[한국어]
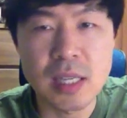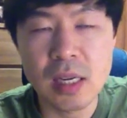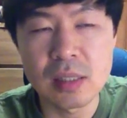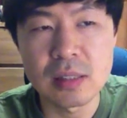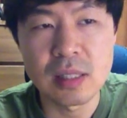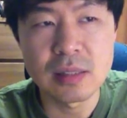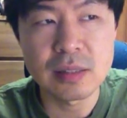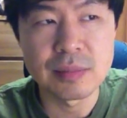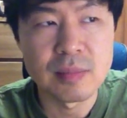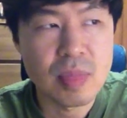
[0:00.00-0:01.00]
색깔
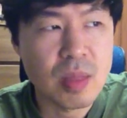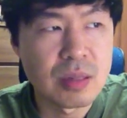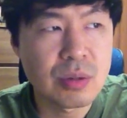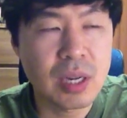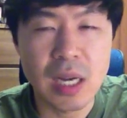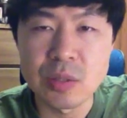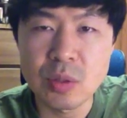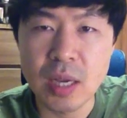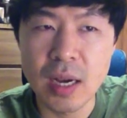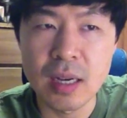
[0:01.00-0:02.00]
기타는 소리가 안
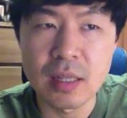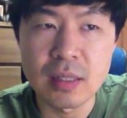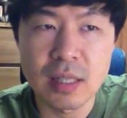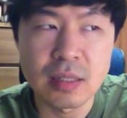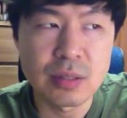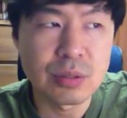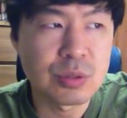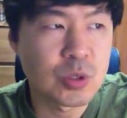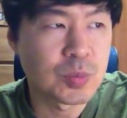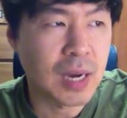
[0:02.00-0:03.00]
좋다라는 거는
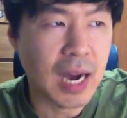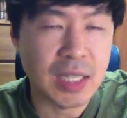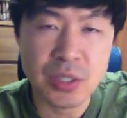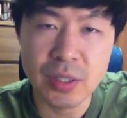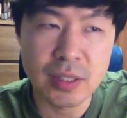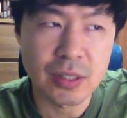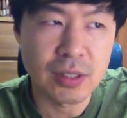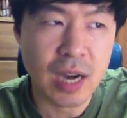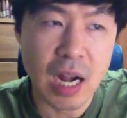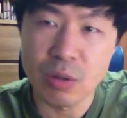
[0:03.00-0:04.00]
좀 아셔야
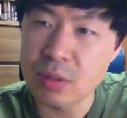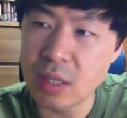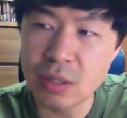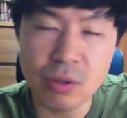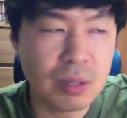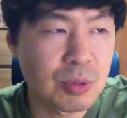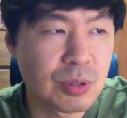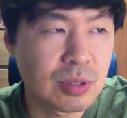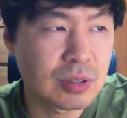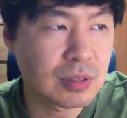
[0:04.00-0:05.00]
돼요. 알고 사는 것과
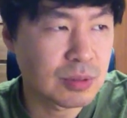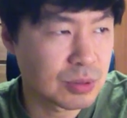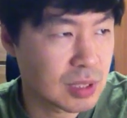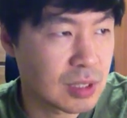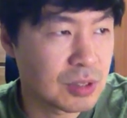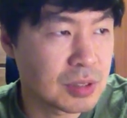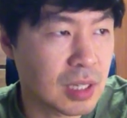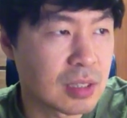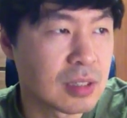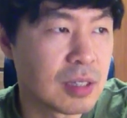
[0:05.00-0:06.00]
모르는 거 사는 건
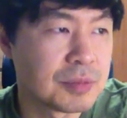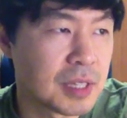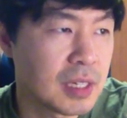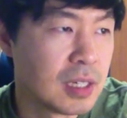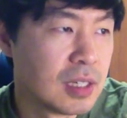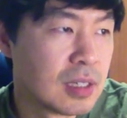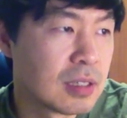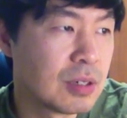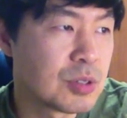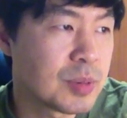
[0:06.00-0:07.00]
다르기 때문에
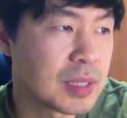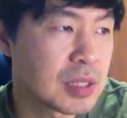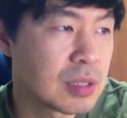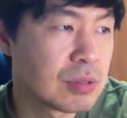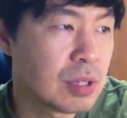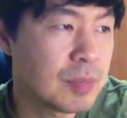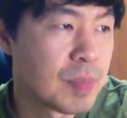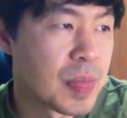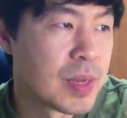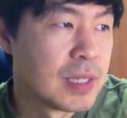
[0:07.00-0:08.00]
그거는 좀 아셔야 되고요.
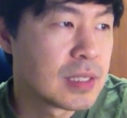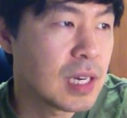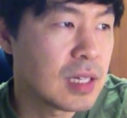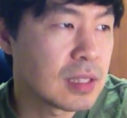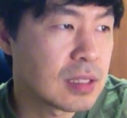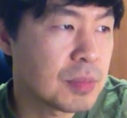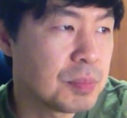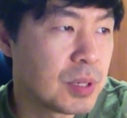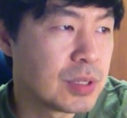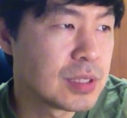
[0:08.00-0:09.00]
자, 다섯
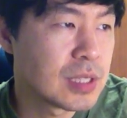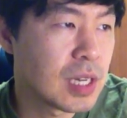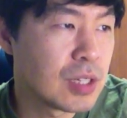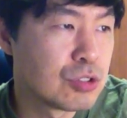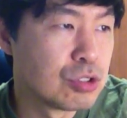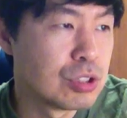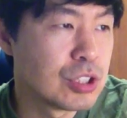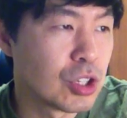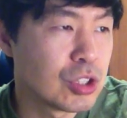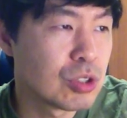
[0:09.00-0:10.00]
번째, 줄은
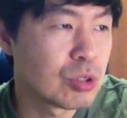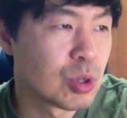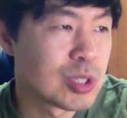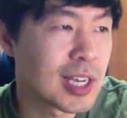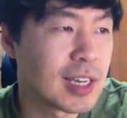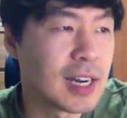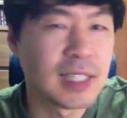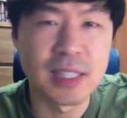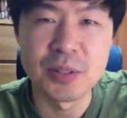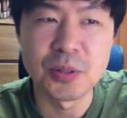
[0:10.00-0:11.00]
정기적으로 교체해야
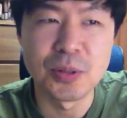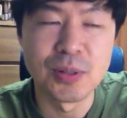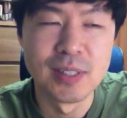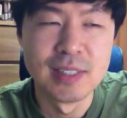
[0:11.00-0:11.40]
하나요?